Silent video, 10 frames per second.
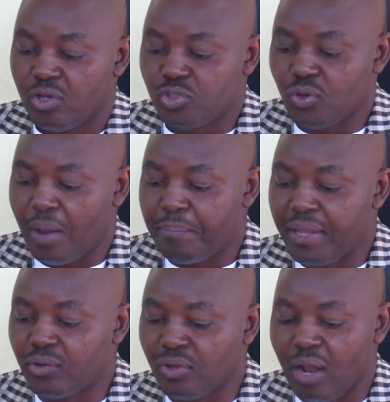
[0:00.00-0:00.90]
Je
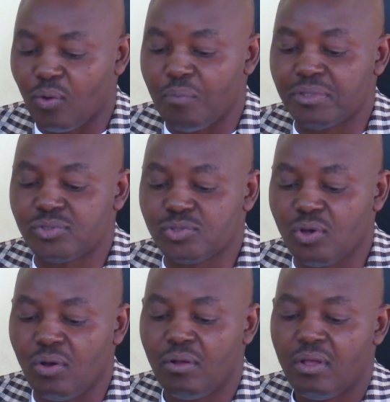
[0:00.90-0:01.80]
rappelle que la
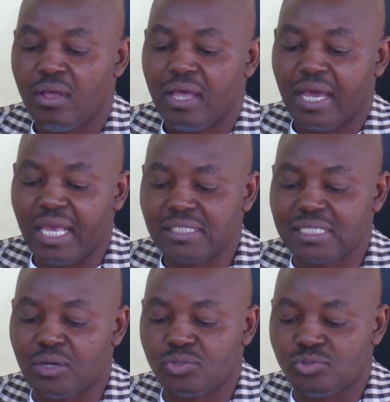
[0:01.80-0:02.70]
Commission
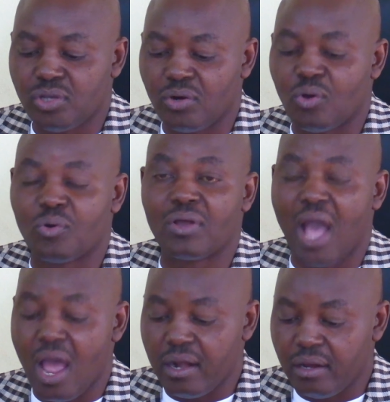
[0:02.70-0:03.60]
reste le seul
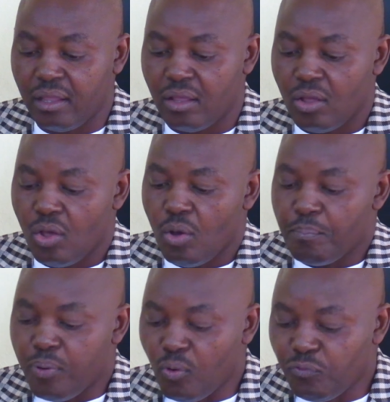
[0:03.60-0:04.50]
organe
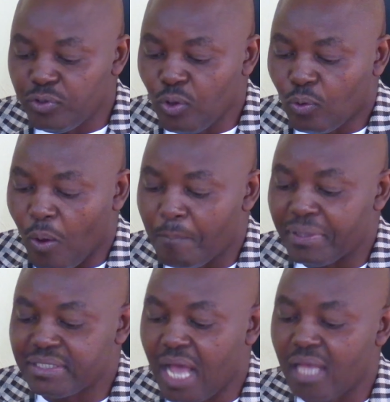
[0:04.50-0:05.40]
pourvu de
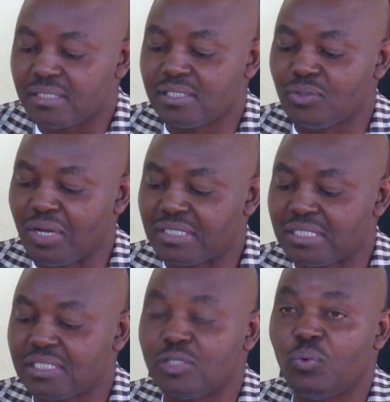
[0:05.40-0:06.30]
compétences de
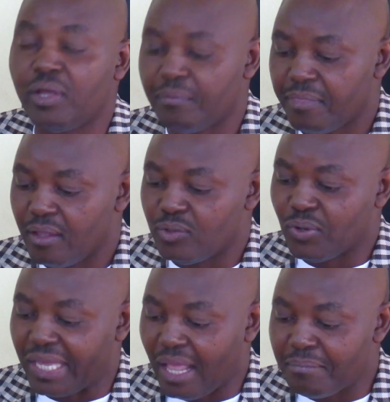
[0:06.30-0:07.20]
restituer,
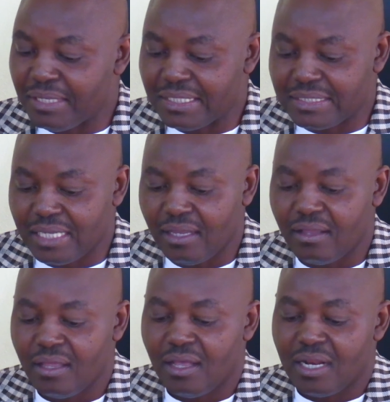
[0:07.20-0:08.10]
de réhabiliter
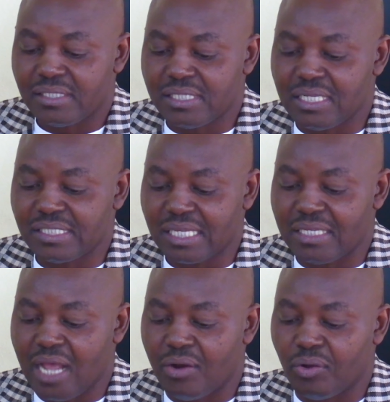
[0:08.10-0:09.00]
les
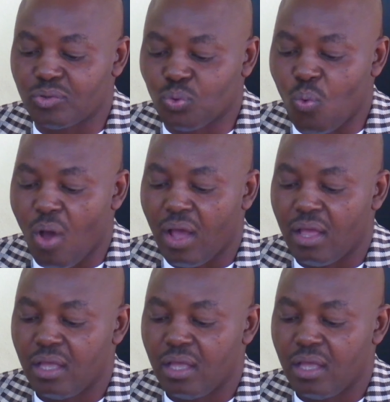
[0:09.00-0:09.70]
sinistrés dans leurs droits.